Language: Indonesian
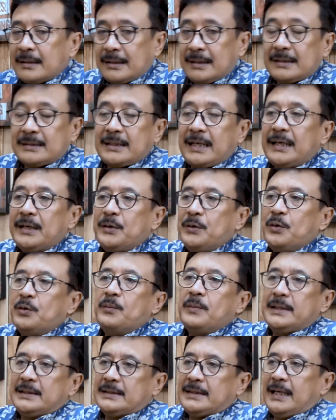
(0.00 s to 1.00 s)
kesandung
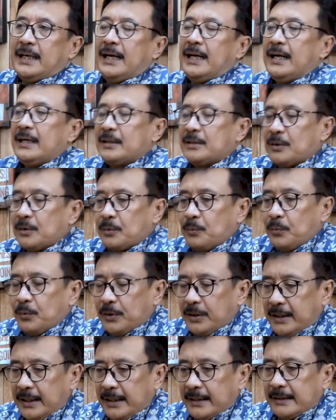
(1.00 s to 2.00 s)
masalah
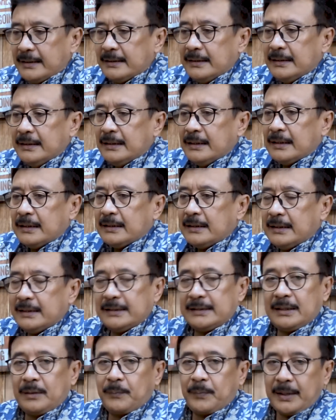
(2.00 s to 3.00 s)
kemudian
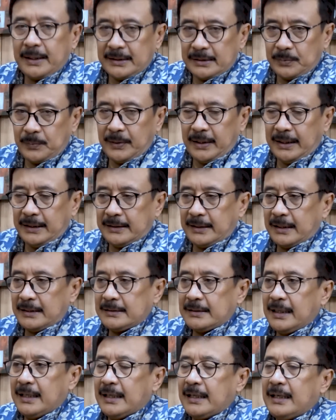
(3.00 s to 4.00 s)
ditetapkan sebagai
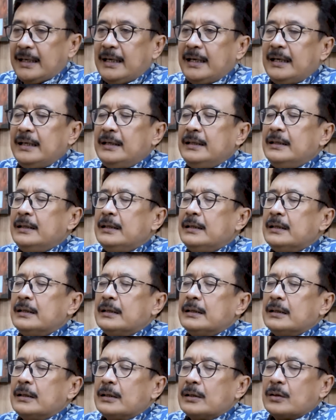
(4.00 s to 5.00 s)
tersangka
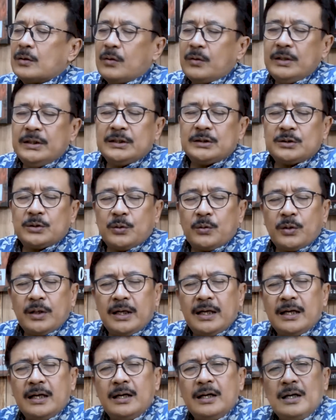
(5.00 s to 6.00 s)
Roy
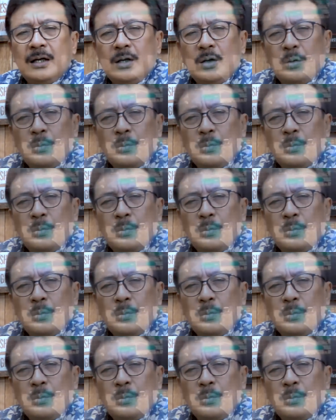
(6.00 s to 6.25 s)
Surya